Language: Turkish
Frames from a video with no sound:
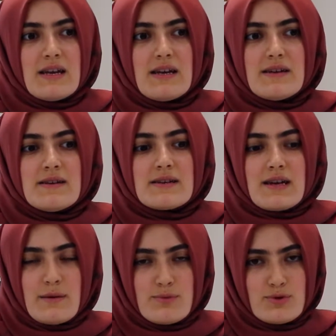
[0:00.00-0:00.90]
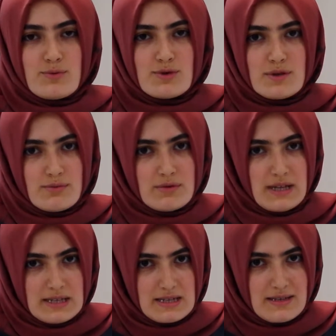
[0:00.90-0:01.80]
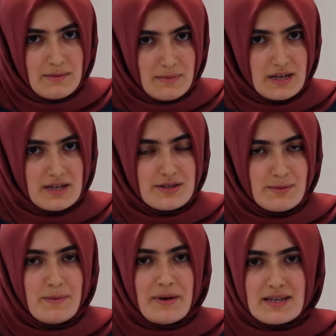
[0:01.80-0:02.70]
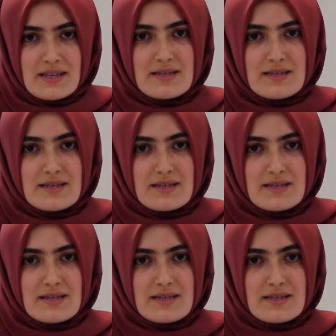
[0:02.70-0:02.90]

e, kampüsümüzde bulunan İSAM Araştırma Merkezi'ni